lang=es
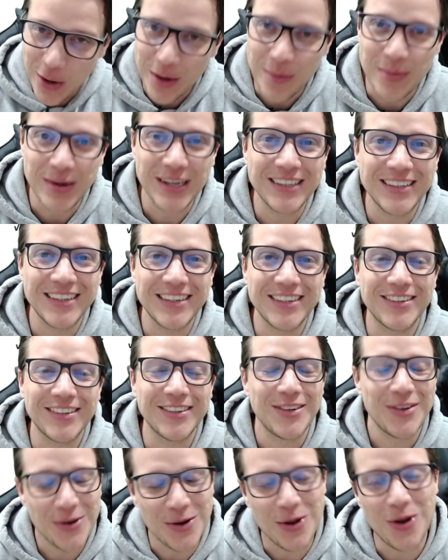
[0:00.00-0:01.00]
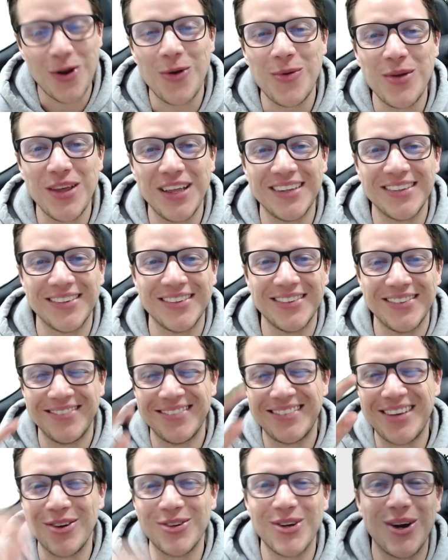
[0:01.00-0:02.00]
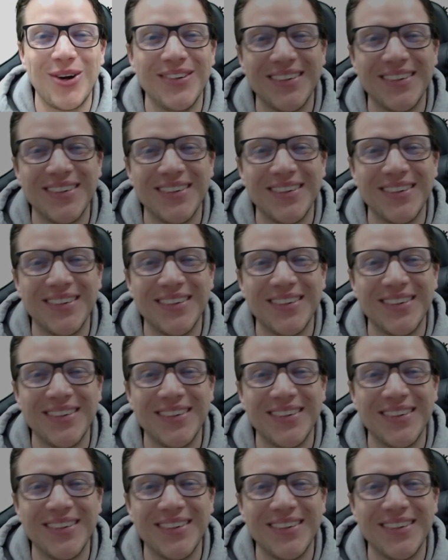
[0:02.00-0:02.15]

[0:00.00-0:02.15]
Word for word: que aprendes no lo olvidas. Chao, chao.